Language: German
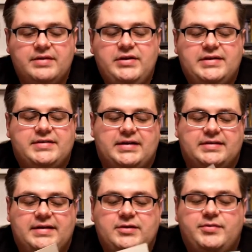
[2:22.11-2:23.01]
Wie gesagt,
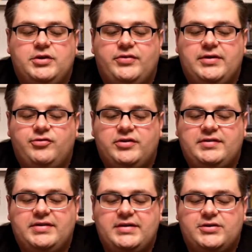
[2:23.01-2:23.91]
das Ganze basiert auf einer
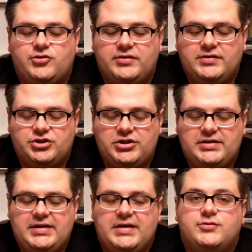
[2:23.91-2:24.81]
40-seitigen
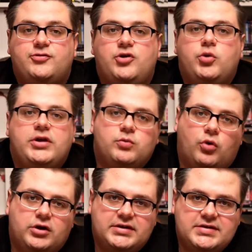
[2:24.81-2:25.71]
Kurzgeschichte, die heißt Floating
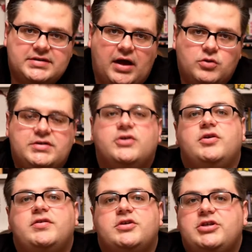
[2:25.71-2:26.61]
Waters aus der
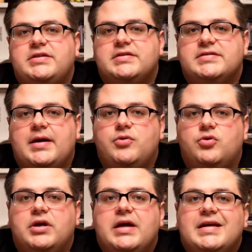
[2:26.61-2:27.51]

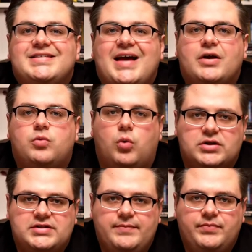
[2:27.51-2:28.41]
Kurzgeschichtensammlung Dark
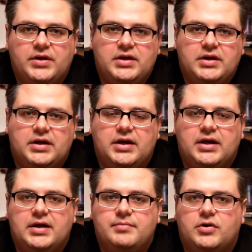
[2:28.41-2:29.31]
Water.
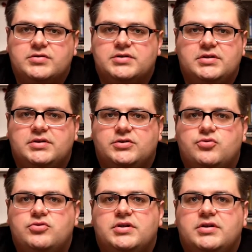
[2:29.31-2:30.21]
Ähm, aus den
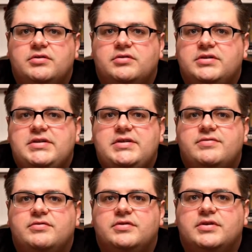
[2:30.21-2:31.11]
dunklen
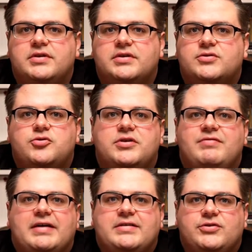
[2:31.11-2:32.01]
Tiefen des dunklen
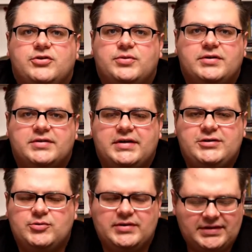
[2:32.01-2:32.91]
Wassers oder sowas
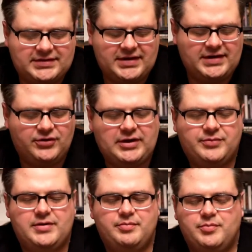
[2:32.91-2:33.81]
richtig übersetzt. Keine Ahnung, ich
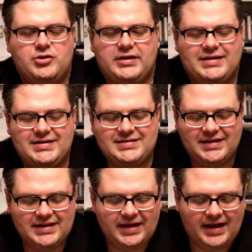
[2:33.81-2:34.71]
habe es hier im Booklet gelesen.
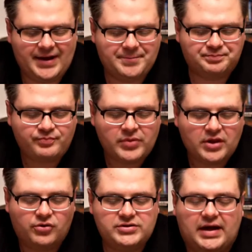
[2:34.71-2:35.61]
Ähm,
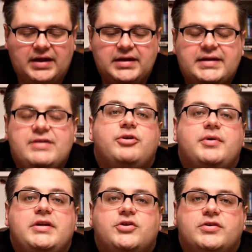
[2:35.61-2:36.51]
und ja, hier wird
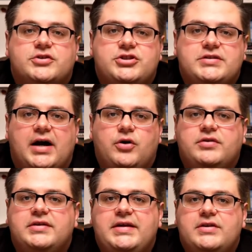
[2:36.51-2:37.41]
aber die Kurzgeschichte
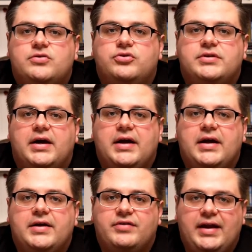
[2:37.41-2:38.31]
ausgedehnt und
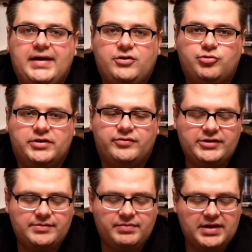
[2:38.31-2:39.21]
äh, verlängert über den
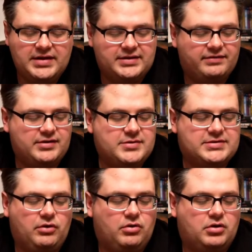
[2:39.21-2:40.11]
Film. Der Film
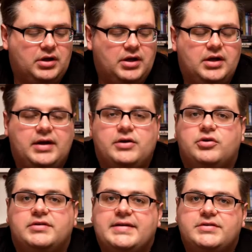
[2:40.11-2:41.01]
ist auch, äh, hat
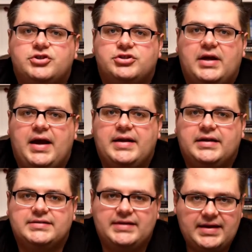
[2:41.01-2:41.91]
auch ein drastisch
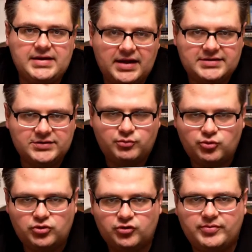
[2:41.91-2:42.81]
anderes Ende als das
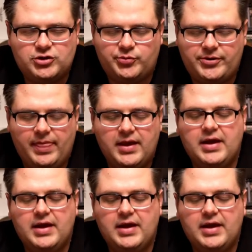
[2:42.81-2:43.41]
Buch zum Beispiel.